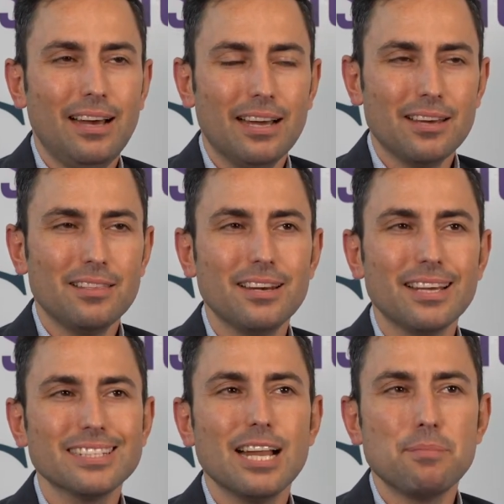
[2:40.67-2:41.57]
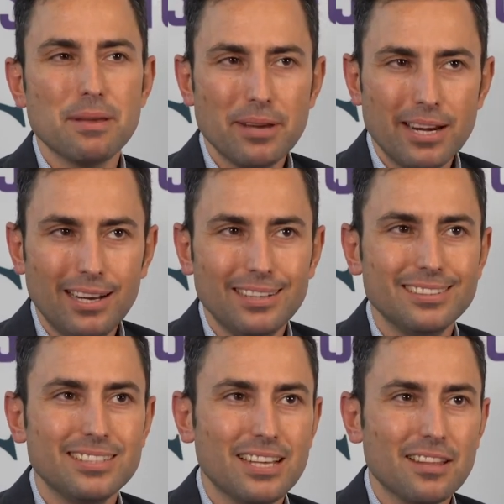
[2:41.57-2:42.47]
hay que decir que es la primera
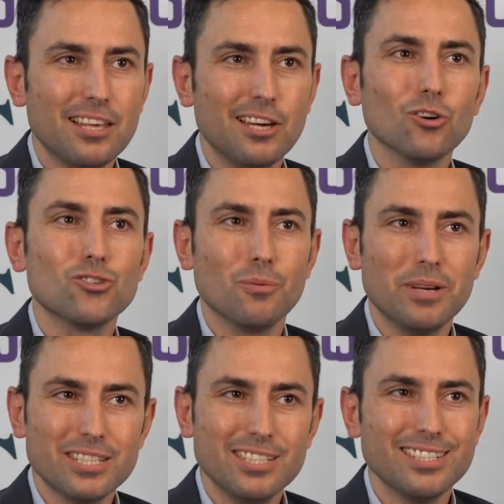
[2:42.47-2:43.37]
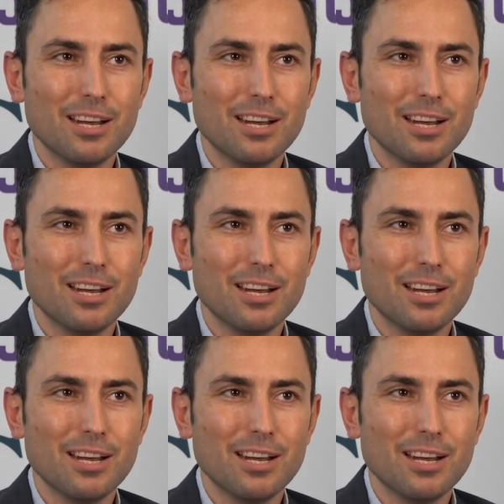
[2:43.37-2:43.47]
desde hace ocho meses,